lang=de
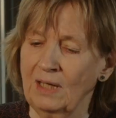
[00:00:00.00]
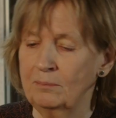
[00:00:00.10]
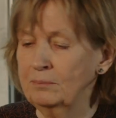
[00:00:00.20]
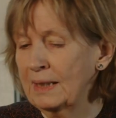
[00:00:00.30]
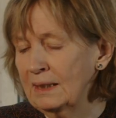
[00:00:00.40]
Wir
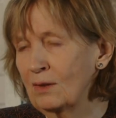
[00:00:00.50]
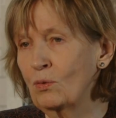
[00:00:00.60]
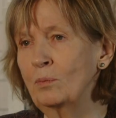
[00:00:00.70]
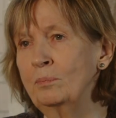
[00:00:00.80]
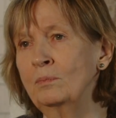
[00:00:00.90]
haben
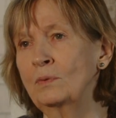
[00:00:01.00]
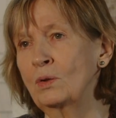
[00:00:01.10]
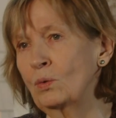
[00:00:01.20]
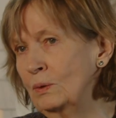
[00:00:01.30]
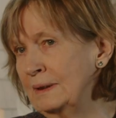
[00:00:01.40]
Kindergruppen
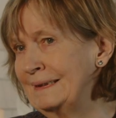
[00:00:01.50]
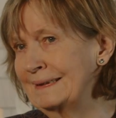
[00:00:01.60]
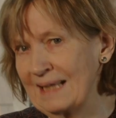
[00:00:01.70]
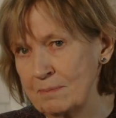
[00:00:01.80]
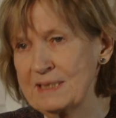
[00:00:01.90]
gegründet,
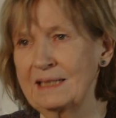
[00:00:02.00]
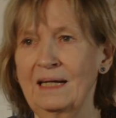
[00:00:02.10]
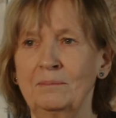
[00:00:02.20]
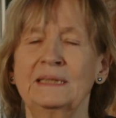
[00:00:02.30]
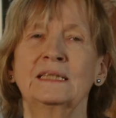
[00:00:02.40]
das gab es ja
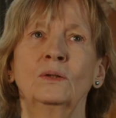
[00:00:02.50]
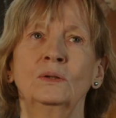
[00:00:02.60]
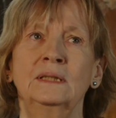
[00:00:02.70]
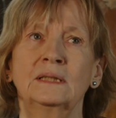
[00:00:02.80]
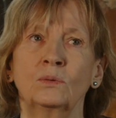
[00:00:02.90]
damals
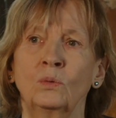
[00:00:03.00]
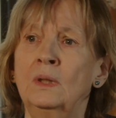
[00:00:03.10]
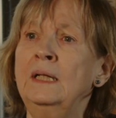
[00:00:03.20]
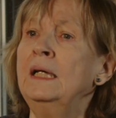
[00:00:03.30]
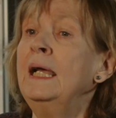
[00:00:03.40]
noch nicht
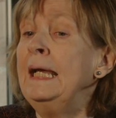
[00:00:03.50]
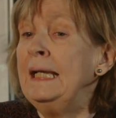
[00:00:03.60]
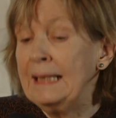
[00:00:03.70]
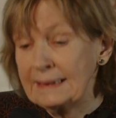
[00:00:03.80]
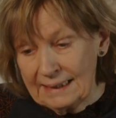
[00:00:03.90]
so.
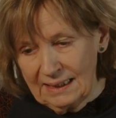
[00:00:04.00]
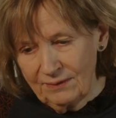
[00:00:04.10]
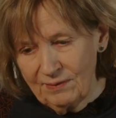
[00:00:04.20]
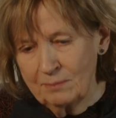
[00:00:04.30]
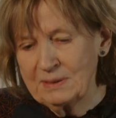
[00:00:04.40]

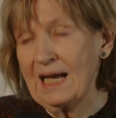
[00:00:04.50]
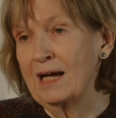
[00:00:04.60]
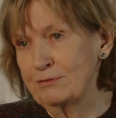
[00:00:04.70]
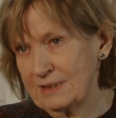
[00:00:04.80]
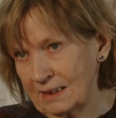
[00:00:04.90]
Letztendlich, wir haben das
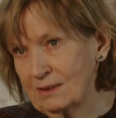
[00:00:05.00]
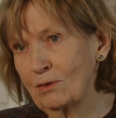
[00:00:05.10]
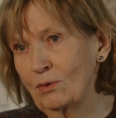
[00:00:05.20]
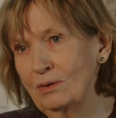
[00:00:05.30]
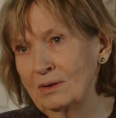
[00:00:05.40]
Kfz
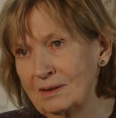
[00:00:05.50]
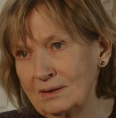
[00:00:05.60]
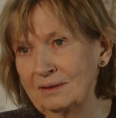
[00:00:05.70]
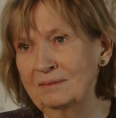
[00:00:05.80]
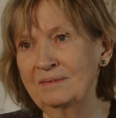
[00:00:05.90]

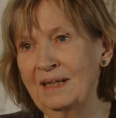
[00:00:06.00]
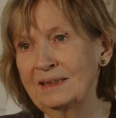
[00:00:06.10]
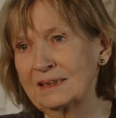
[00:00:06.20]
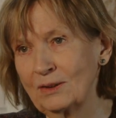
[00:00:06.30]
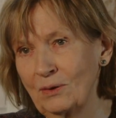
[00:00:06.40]
gegründet,
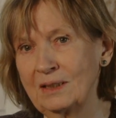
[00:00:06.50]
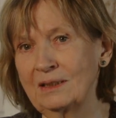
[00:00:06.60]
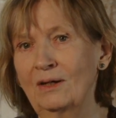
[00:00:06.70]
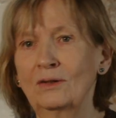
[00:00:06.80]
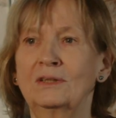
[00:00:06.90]
ja, das
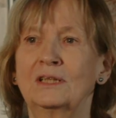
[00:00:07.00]
gehörte auch